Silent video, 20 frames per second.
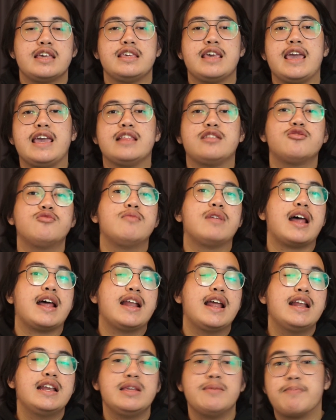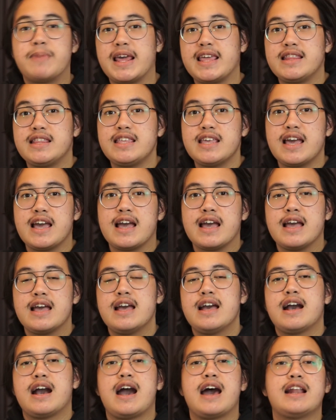yaitu berada di plate-nya
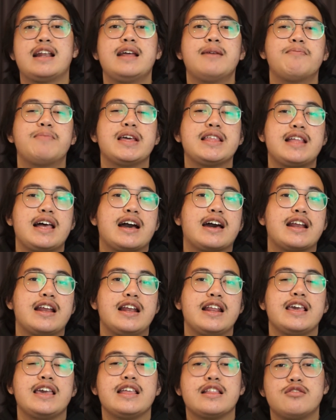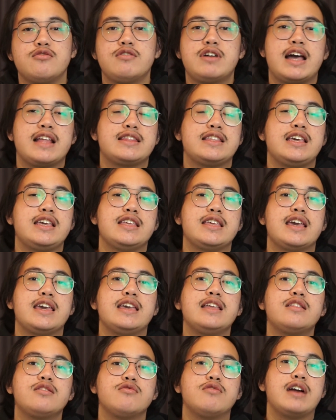karena plate akrilik itu cuttingnya
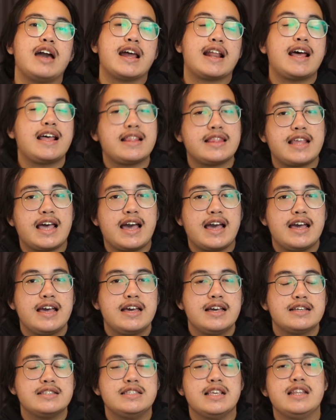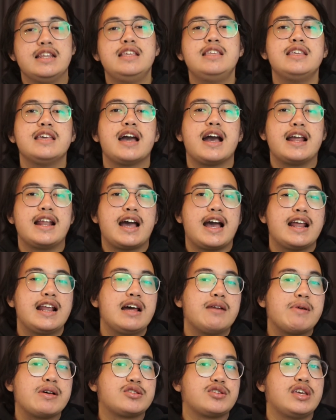itu nggak rata. Jadinya
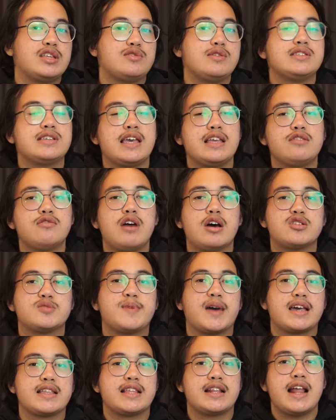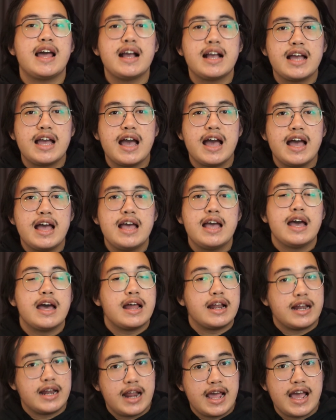kadang-kadang masukin switchnya itu harus pakai tenaga.
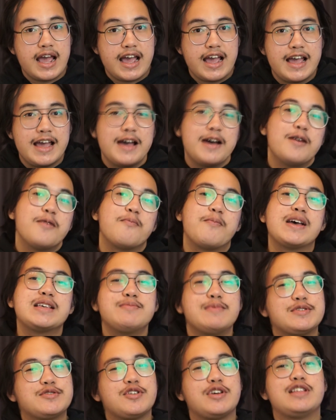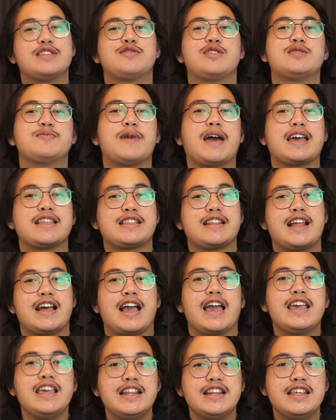Nah, pas masukin Swiss pakai
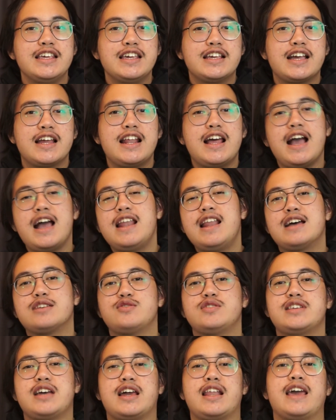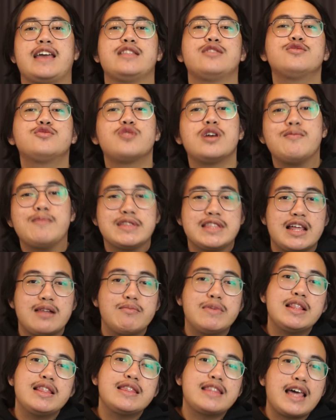tenaga ini, kadang-kadang Swiss yang lain tuh suka
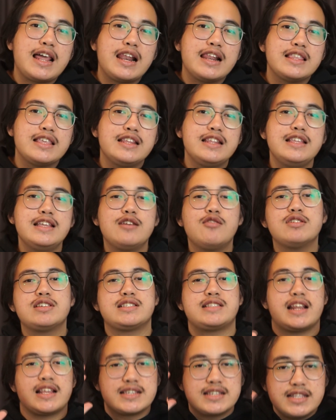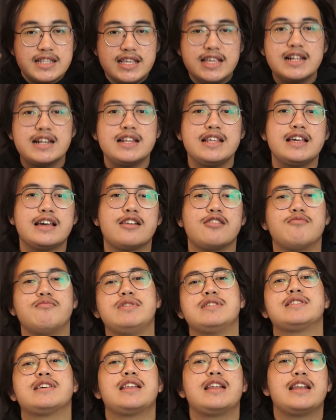mental-mental. Jadinya gue stres sendiri kalau
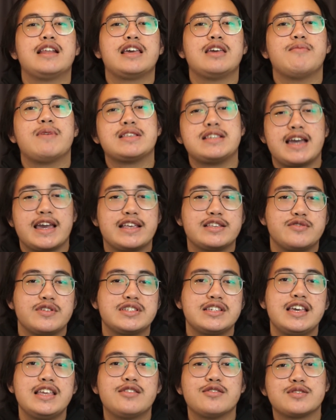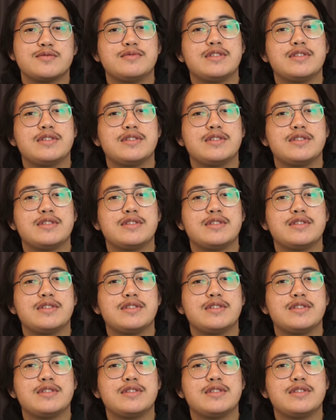misalnya lagi masangnya Swiss gitu